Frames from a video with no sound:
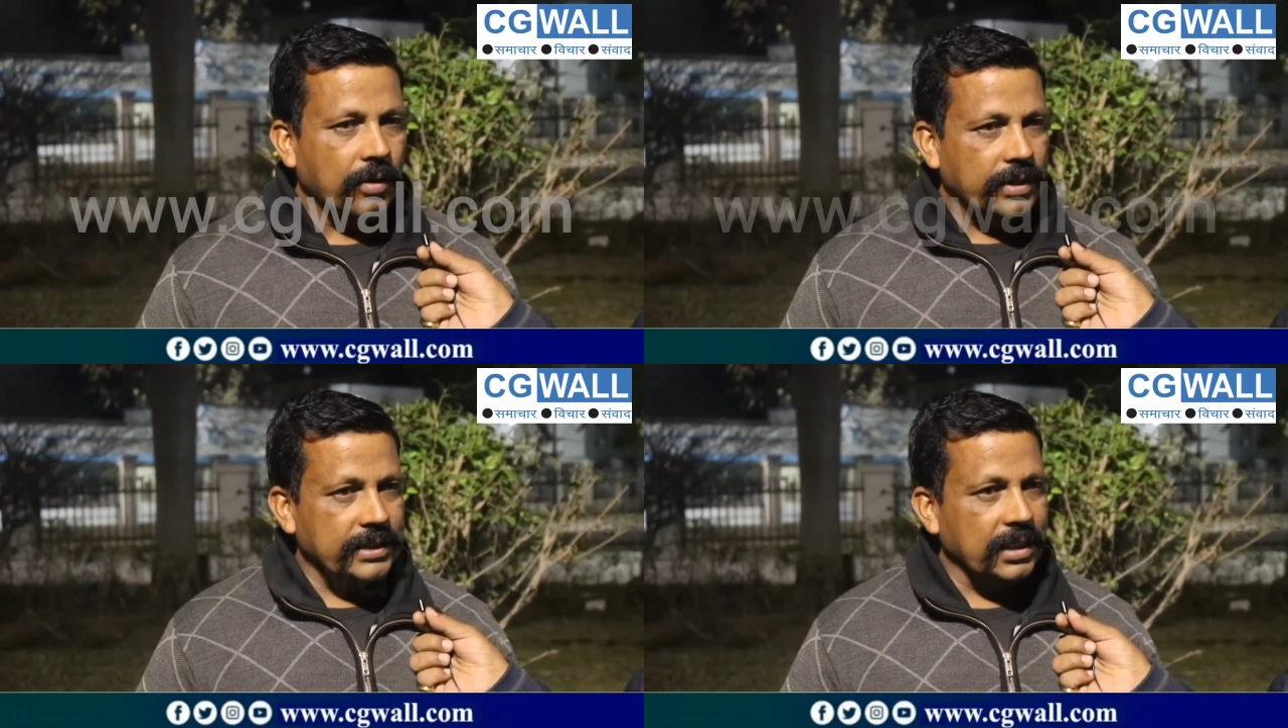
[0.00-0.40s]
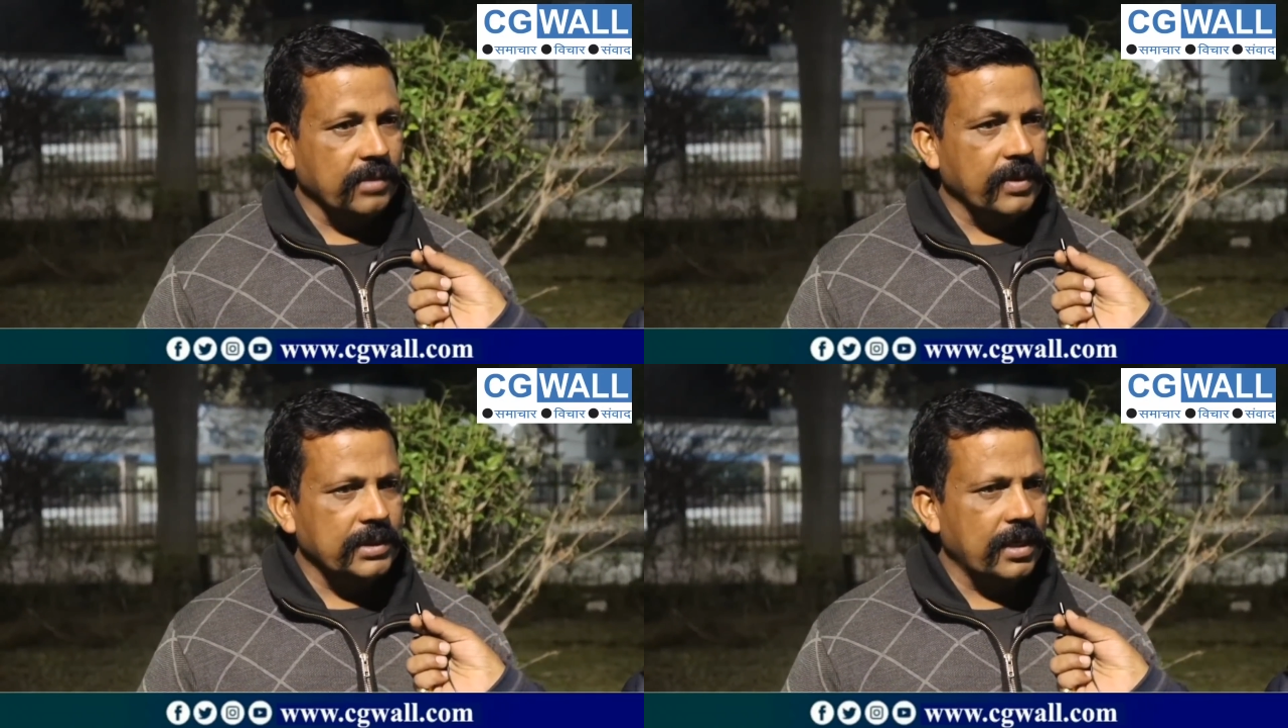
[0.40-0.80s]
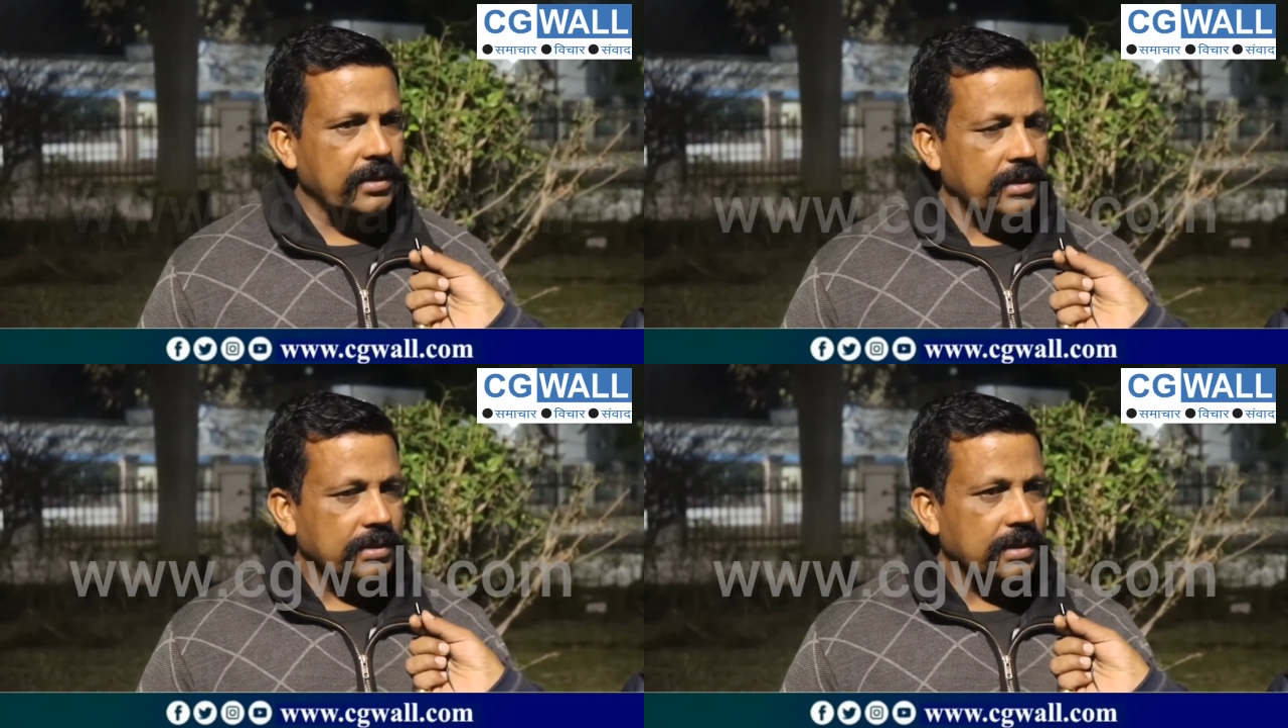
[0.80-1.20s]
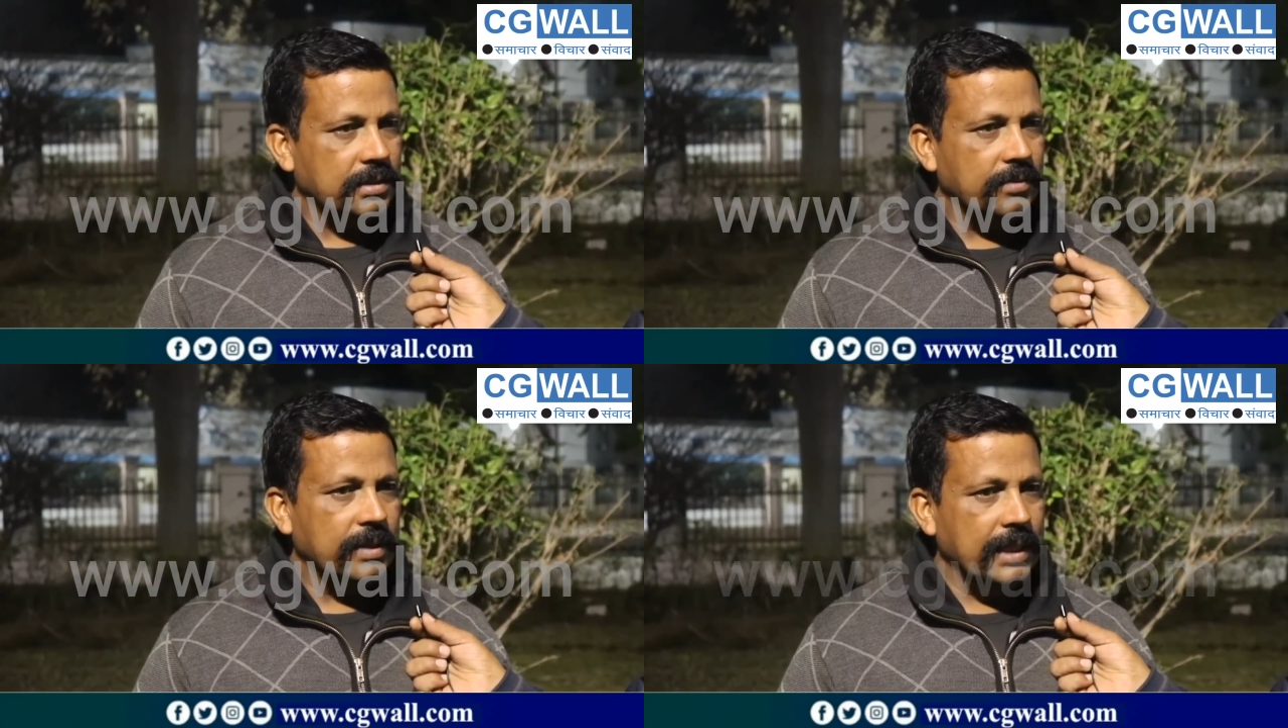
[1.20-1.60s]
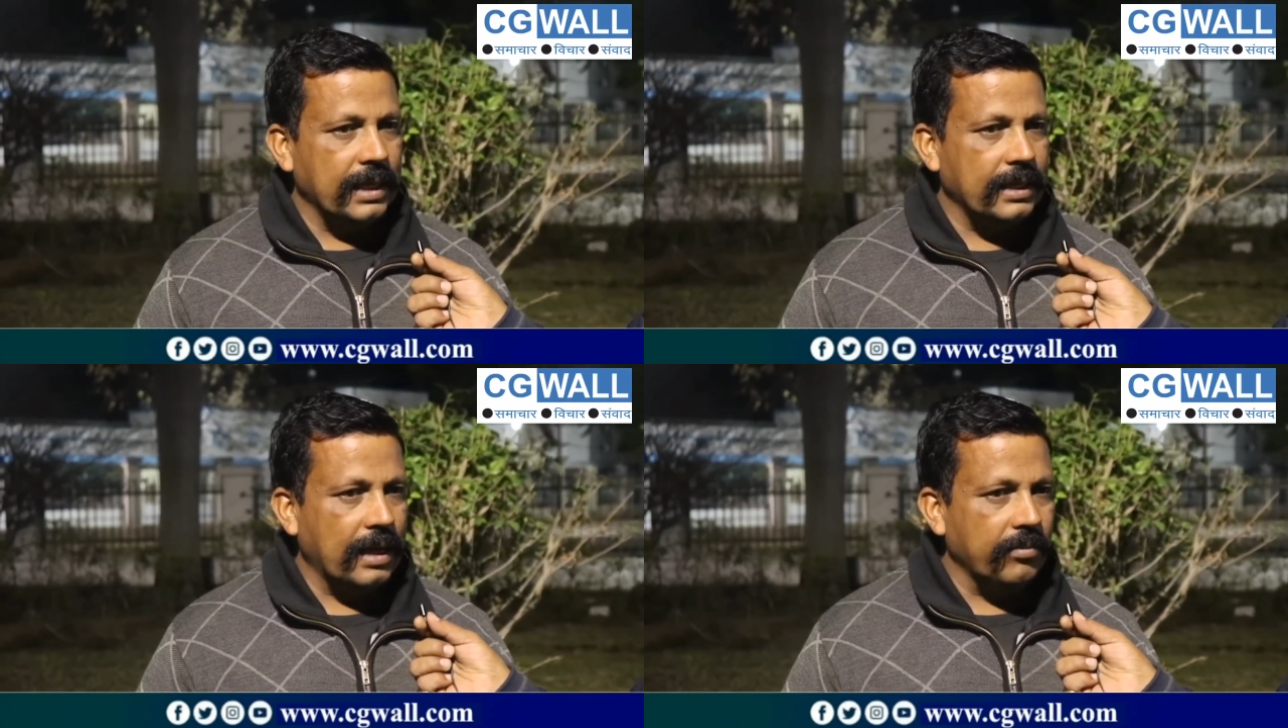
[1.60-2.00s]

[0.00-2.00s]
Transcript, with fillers: और टीचर की मंशा लेते टीचर तीन विद्यालय का